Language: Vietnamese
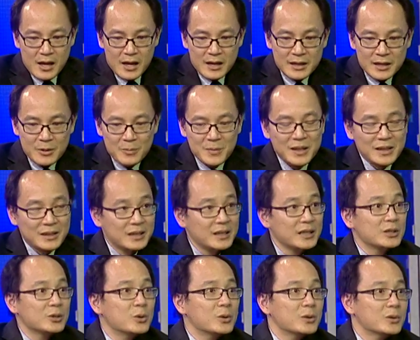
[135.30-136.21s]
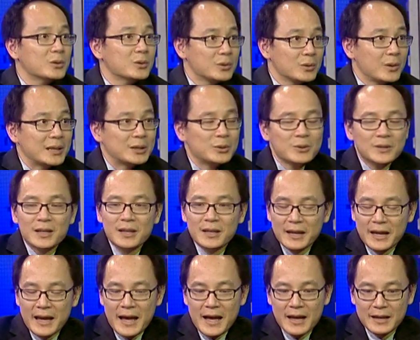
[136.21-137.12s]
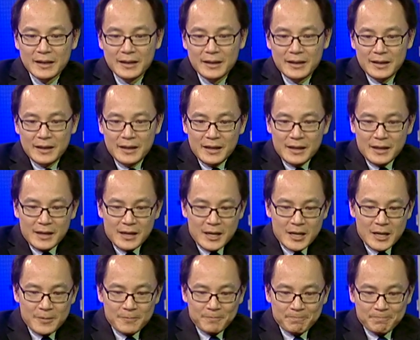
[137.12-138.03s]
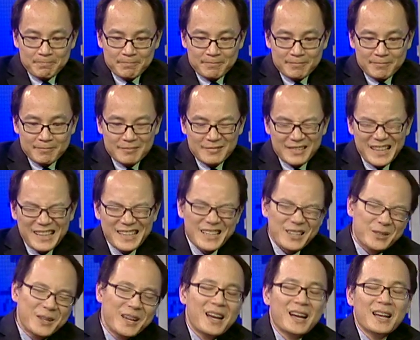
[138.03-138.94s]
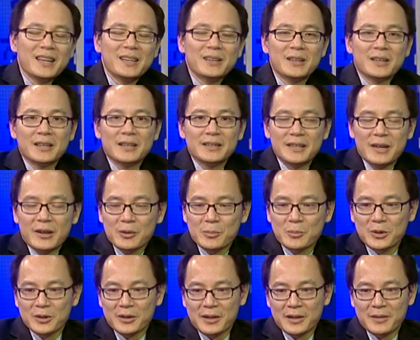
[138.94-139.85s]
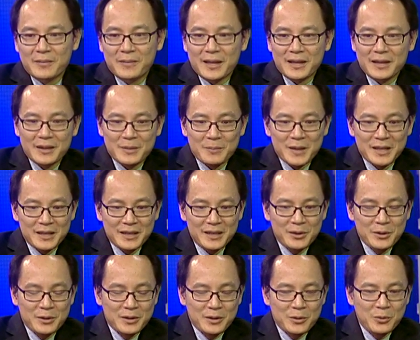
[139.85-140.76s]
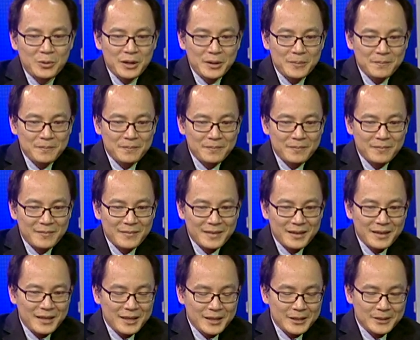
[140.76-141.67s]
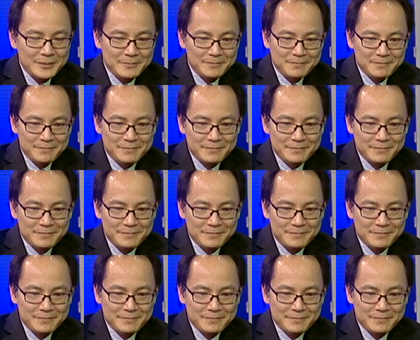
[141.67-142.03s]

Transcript: nếu mà cái thuốc loại thuốc đó nó khác um, cái điều thứ hai ờ, Derek muốn nói về mấy cái cream um,